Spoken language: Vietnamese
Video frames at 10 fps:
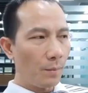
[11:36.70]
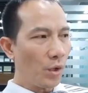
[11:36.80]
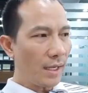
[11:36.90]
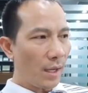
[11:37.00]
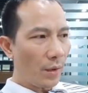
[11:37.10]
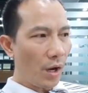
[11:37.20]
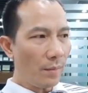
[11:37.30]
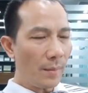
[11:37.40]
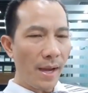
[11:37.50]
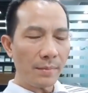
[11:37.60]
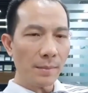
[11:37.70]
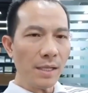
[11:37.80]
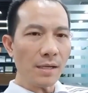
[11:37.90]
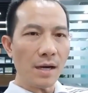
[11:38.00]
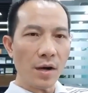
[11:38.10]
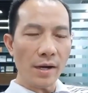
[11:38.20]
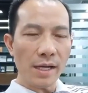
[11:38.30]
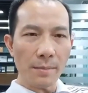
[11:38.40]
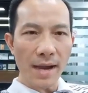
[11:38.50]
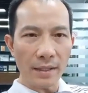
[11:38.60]
Một lần nào đó mà bạn bị bất ngờ gọi
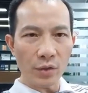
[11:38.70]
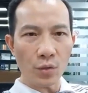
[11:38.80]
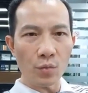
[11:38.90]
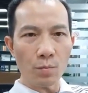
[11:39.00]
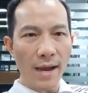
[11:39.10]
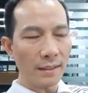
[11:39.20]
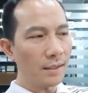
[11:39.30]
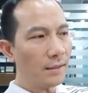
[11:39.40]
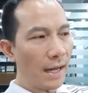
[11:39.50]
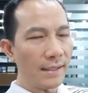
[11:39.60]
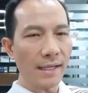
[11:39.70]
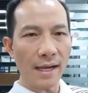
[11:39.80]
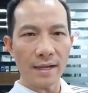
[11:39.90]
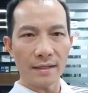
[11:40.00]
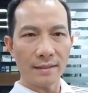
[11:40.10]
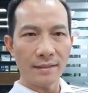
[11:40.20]
lên bảng, cuối cùng bạn cứ đứng đần ra.